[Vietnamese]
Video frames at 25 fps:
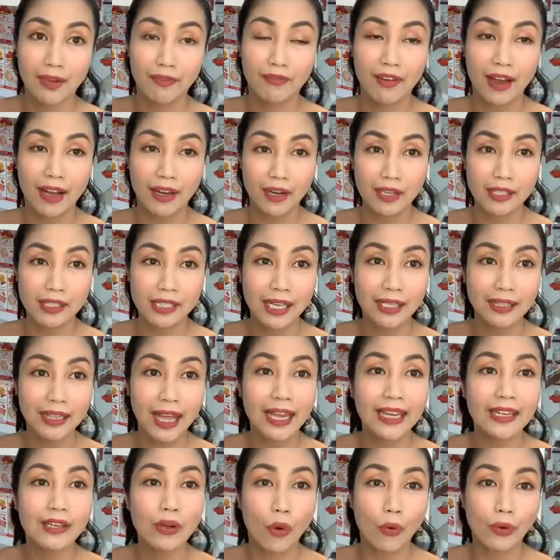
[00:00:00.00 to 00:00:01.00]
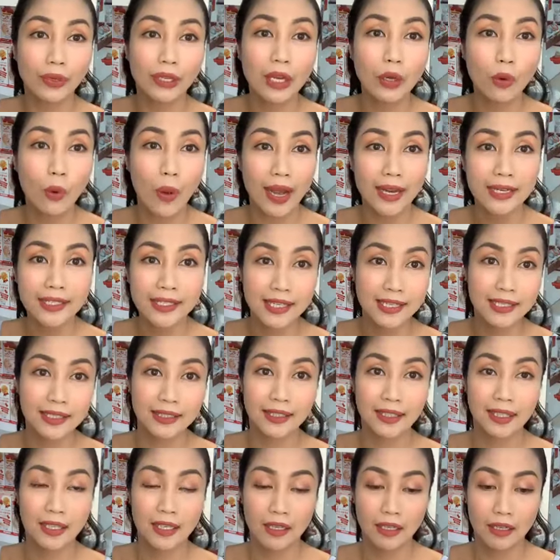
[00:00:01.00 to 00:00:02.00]
và nó sẽ thay đổi cái quá trình
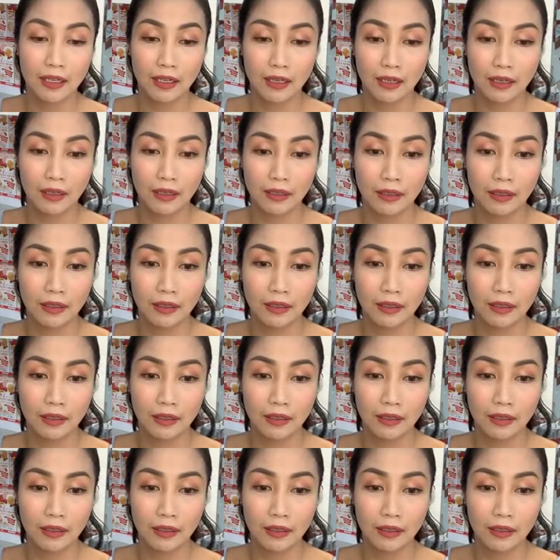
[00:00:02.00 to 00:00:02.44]
à,